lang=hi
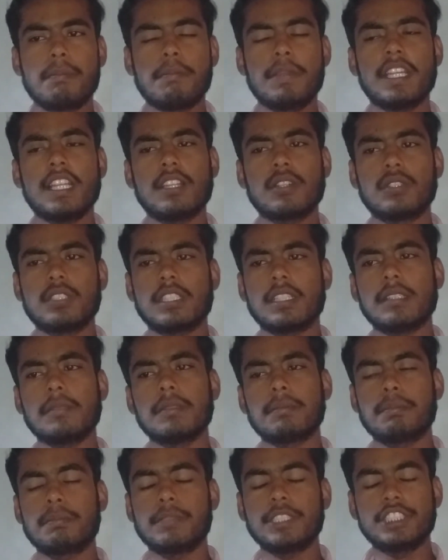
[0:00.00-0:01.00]
फेल होने
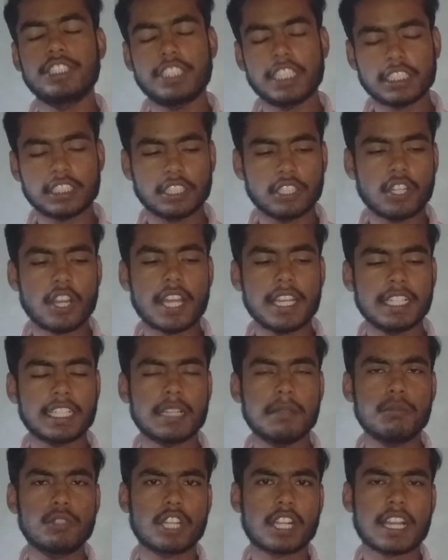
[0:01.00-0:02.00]
इंटरेस्ट ना आने का
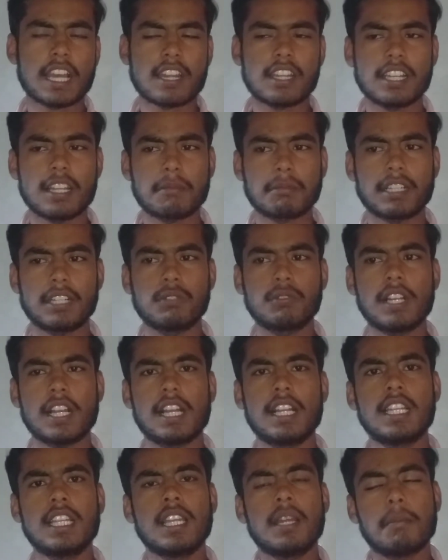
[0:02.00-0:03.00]
मुख्य कारण आपका हुआ
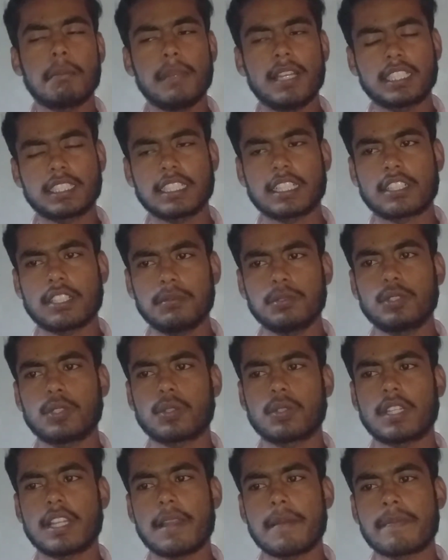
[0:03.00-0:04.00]
मैथ का कमज़ोर
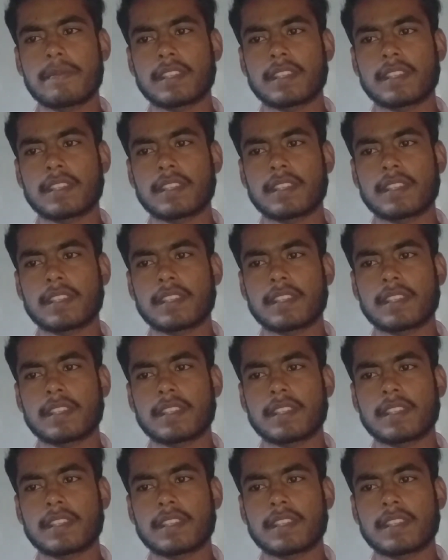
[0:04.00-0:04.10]
होना